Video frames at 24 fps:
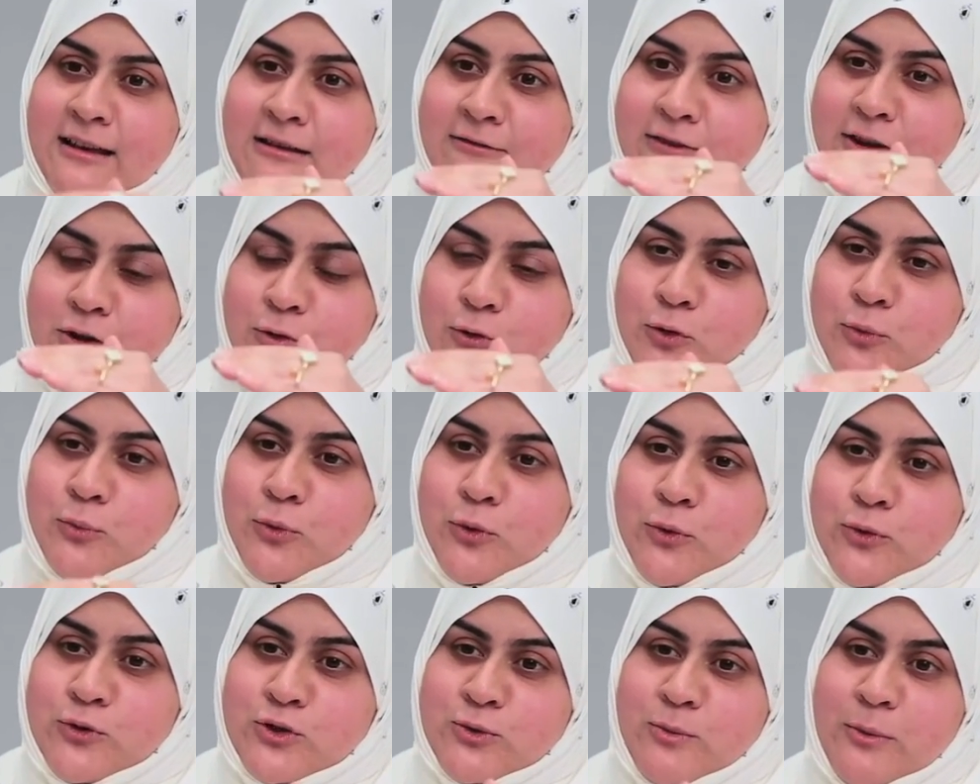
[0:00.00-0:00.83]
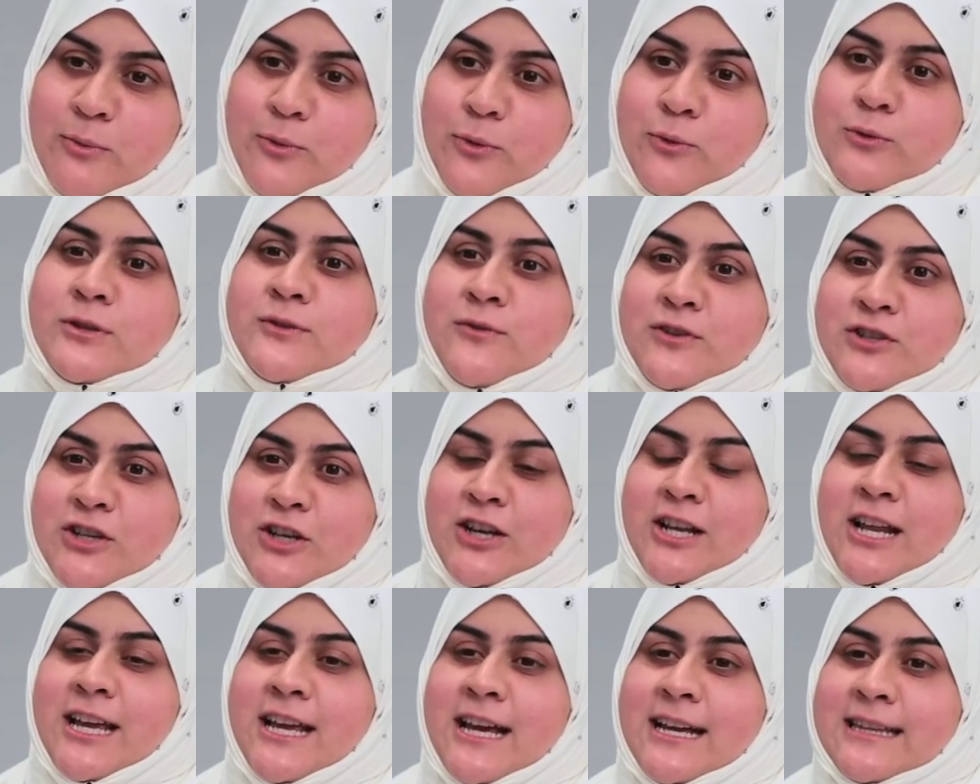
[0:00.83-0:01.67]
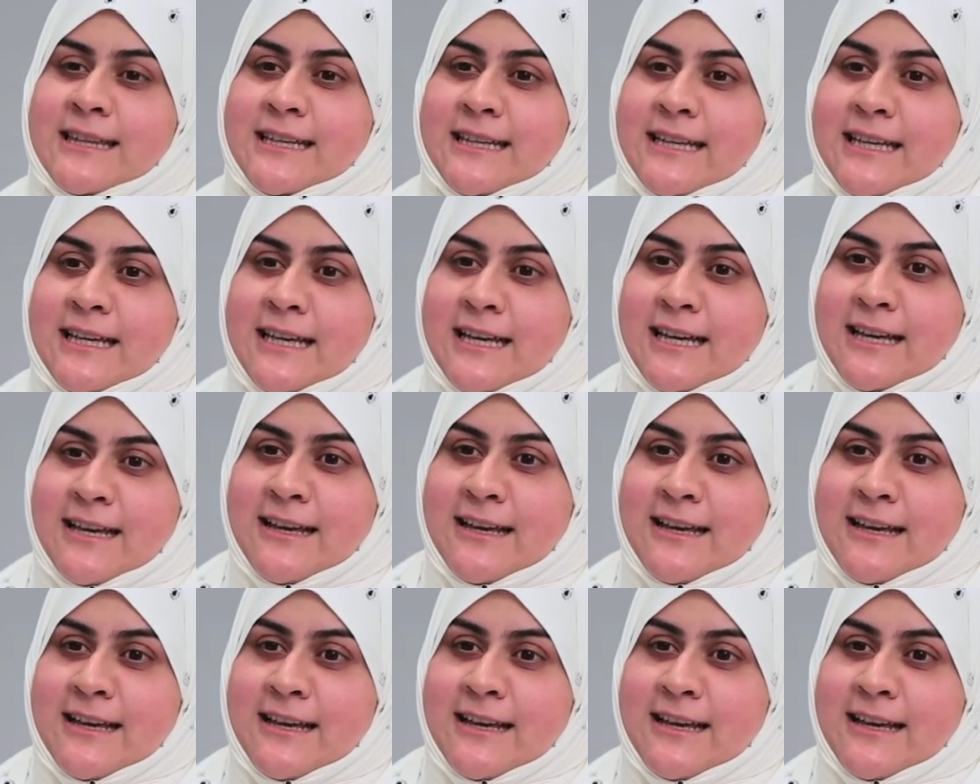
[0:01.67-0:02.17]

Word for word: فتكون بروز وما بروز فشكلها يعطي